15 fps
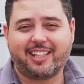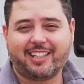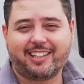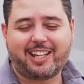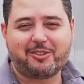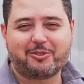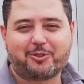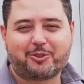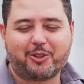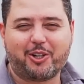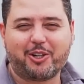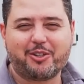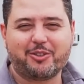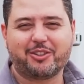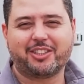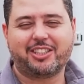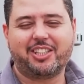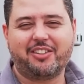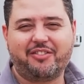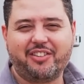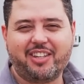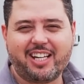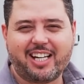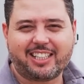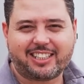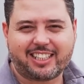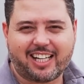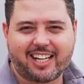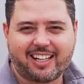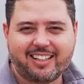que tem o sonho de
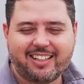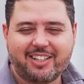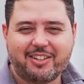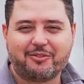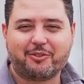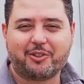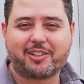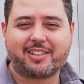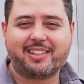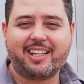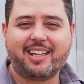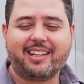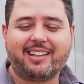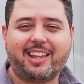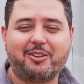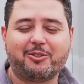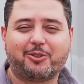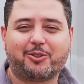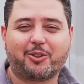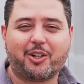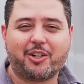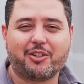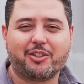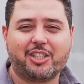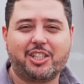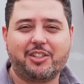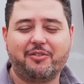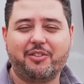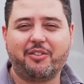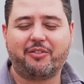viajar, você que tem o sonho
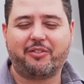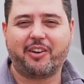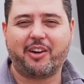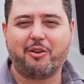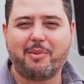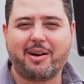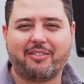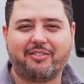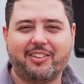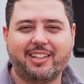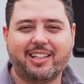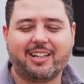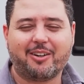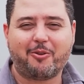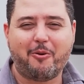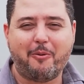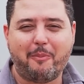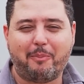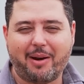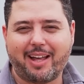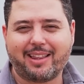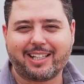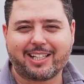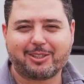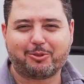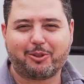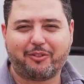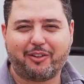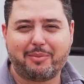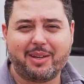de viver uma vida completa com a
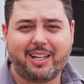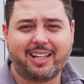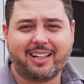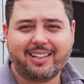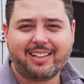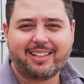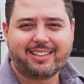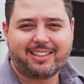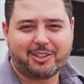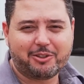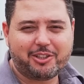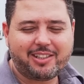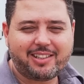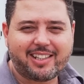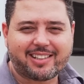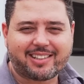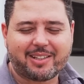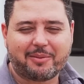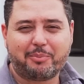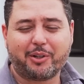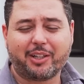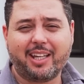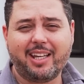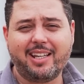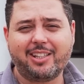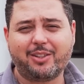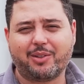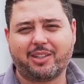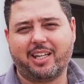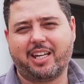sua família, não desista, porque
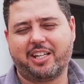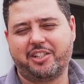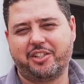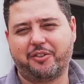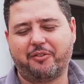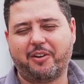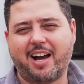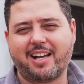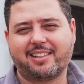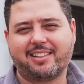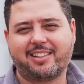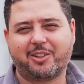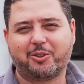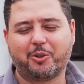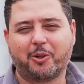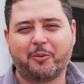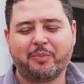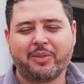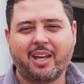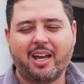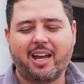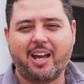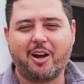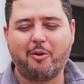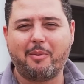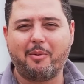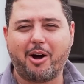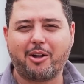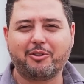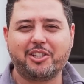isso aqui que a gente faz, esse tour, é um
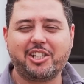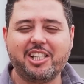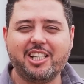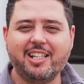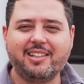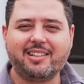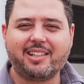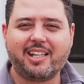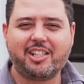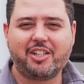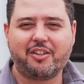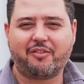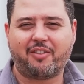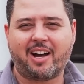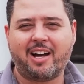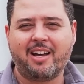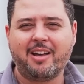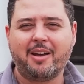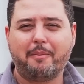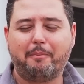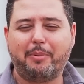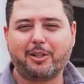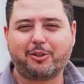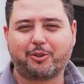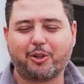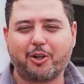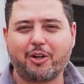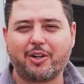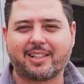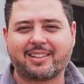modo de incentivar
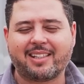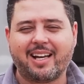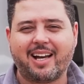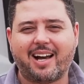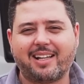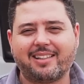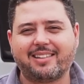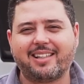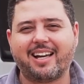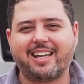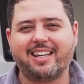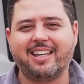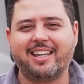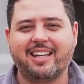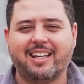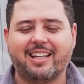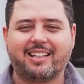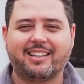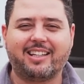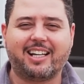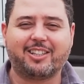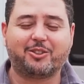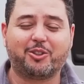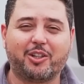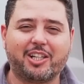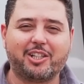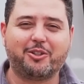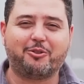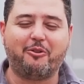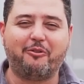pessoas a sair da zona
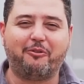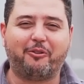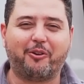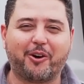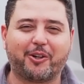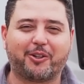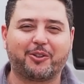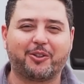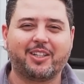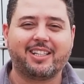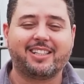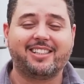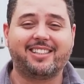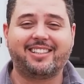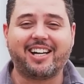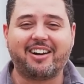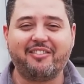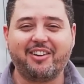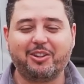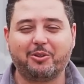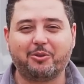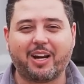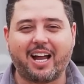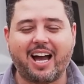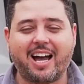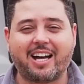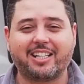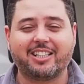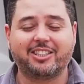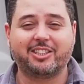de conforto, de se
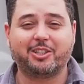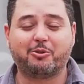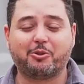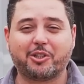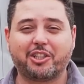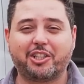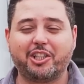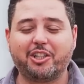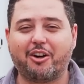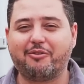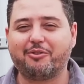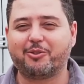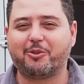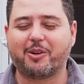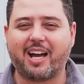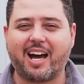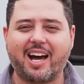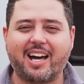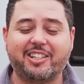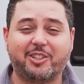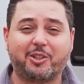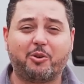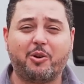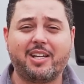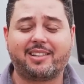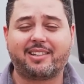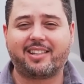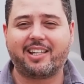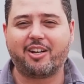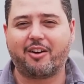aventurar, de curtir novos lugares, de
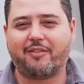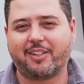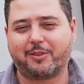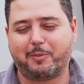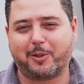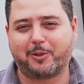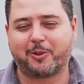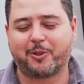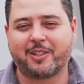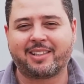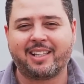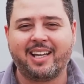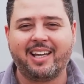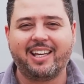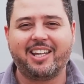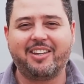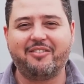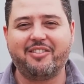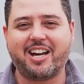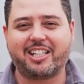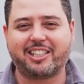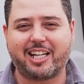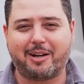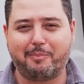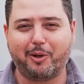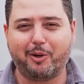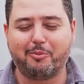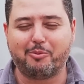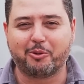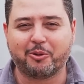conhecer novas pessoas e viajar
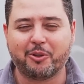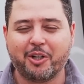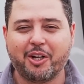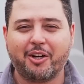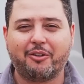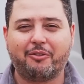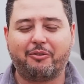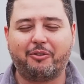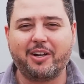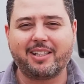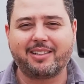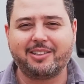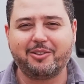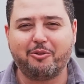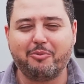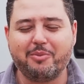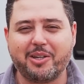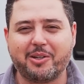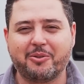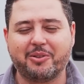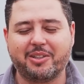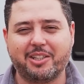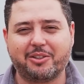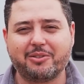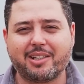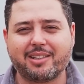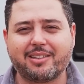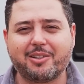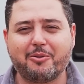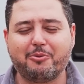pelo mundo. Foi assim comigo. Isso
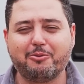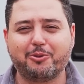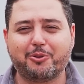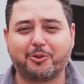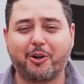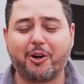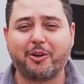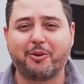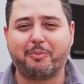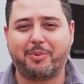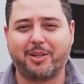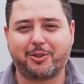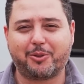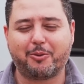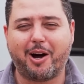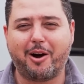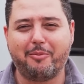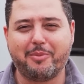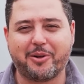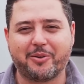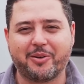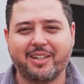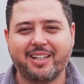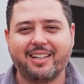nasceu com um sonho pessoal meu.